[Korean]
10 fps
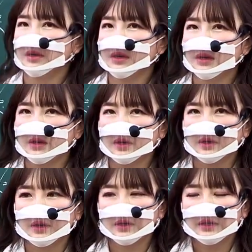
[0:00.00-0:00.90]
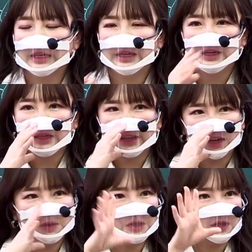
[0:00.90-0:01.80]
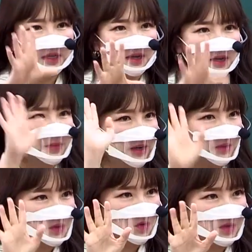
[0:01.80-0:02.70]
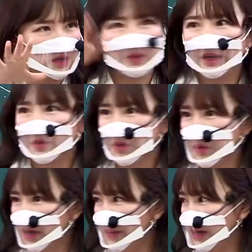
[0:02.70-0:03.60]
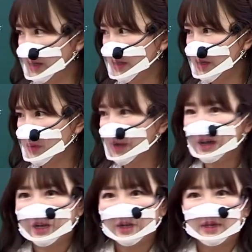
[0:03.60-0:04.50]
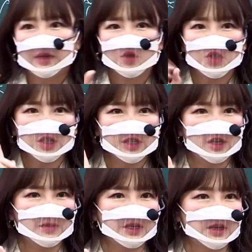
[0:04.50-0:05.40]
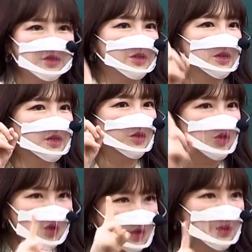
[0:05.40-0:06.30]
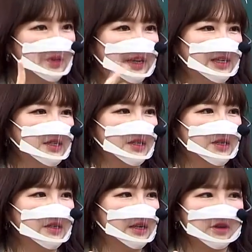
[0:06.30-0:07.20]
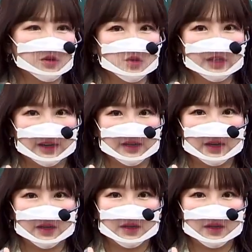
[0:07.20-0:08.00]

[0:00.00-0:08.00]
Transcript: 음. 내가 먼저 생각하고 내가 먼저 고민하고 내가 먼저 독해해봐야 되는 이유가 수능 시험장에선 그 누구도 나 대신 글을 읽어주지 않아.